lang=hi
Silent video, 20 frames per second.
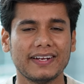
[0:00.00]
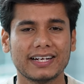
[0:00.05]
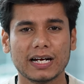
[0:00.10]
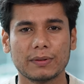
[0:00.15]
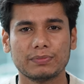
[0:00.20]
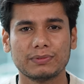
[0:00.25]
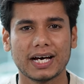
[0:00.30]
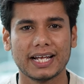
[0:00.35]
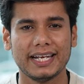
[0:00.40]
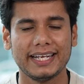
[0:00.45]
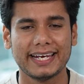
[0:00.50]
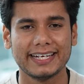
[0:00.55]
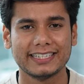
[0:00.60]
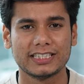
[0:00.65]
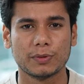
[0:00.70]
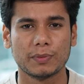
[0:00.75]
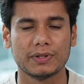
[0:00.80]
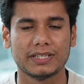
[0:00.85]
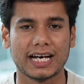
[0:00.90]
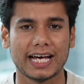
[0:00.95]
फिर कप्तानी की
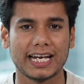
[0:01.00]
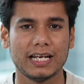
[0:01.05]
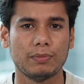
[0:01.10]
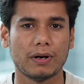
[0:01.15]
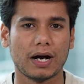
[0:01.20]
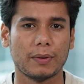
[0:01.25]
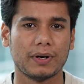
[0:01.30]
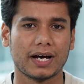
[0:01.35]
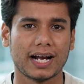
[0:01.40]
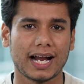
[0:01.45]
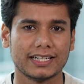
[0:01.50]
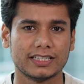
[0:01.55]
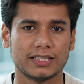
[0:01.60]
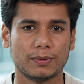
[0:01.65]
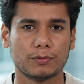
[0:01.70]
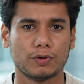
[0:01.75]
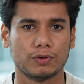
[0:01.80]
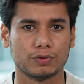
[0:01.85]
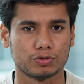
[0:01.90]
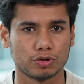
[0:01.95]
जिम्मेदारी बाबर
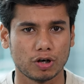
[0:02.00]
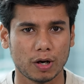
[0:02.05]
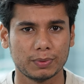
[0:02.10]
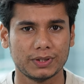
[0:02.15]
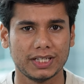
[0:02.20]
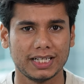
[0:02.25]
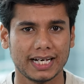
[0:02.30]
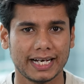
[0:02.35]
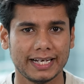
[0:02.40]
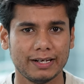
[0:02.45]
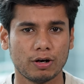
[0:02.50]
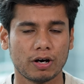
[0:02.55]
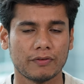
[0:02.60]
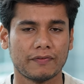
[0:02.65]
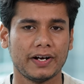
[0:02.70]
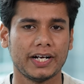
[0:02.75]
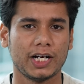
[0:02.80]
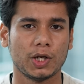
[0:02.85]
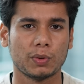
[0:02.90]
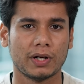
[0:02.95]
आजम को सौंप दी गई
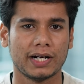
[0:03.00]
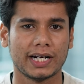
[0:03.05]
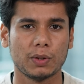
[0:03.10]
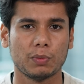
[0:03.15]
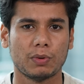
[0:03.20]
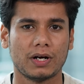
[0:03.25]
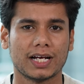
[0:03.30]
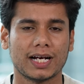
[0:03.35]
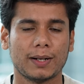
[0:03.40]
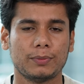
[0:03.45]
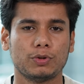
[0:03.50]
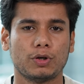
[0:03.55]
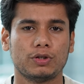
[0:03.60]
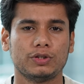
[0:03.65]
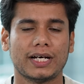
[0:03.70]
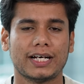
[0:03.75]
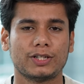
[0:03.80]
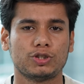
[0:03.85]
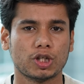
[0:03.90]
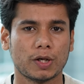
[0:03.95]
और फिर टी वर्ल्ड कप
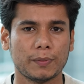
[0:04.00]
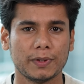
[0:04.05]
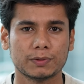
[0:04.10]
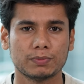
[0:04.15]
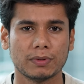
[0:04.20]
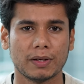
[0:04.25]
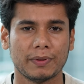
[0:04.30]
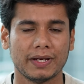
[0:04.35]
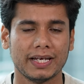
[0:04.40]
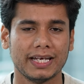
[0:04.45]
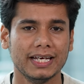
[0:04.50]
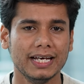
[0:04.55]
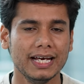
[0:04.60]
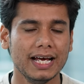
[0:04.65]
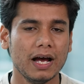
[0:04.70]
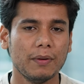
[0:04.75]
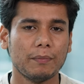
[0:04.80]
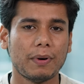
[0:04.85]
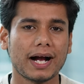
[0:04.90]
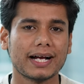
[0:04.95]
2024 में भी
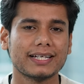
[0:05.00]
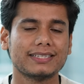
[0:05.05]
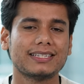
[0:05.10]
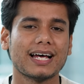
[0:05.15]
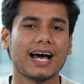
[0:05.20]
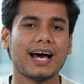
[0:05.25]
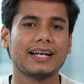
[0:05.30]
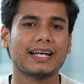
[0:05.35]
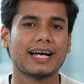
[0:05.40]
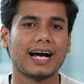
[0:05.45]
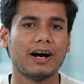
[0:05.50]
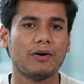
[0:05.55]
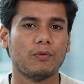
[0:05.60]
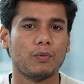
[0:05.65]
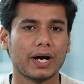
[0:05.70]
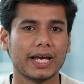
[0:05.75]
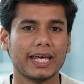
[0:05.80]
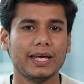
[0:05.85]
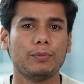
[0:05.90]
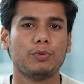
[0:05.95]
पाकिस्तान का
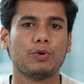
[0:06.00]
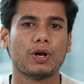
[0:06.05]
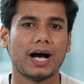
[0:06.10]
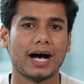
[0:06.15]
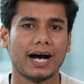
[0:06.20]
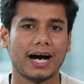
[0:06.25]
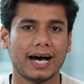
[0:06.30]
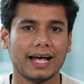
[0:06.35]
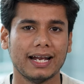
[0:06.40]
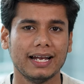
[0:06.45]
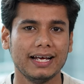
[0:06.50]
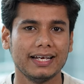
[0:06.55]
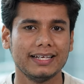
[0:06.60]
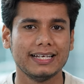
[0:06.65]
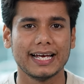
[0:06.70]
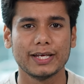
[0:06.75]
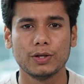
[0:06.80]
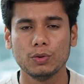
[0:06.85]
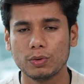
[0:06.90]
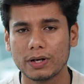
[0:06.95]
वही बुरा हाल
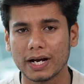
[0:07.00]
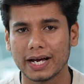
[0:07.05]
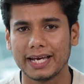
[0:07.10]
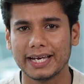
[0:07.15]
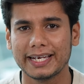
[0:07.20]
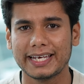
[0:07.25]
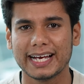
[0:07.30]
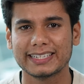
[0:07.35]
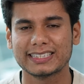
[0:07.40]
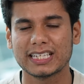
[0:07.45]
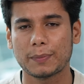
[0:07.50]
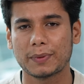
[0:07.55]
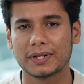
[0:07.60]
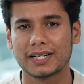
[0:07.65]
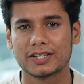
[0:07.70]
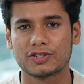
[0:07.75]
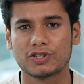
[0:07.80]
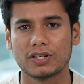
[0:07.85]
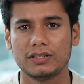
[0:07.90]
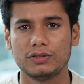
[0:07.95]
या यूं कहें कि ऐसा
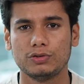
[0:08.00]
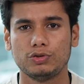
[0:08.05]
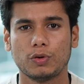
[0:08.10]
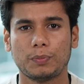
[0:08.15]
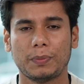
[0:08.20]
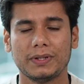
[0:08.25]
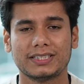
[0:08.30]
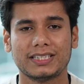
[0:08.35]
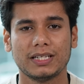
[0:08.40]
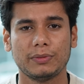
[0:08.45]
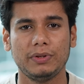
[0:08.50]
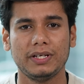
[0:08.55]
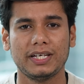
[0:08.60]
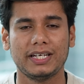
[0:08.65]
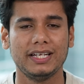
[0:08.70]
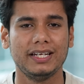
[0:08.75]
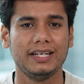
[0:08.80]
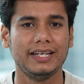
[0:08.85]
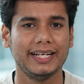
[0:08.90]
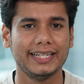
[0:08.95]
प्रदर्शन जो पीसीबी
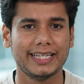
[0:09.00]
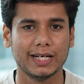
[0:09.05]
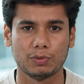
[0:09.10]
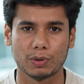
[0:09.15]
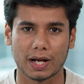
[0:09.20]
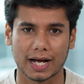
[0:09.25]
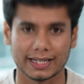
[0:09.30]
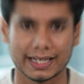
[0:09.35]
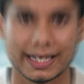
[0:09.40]
की नींदें उड़ा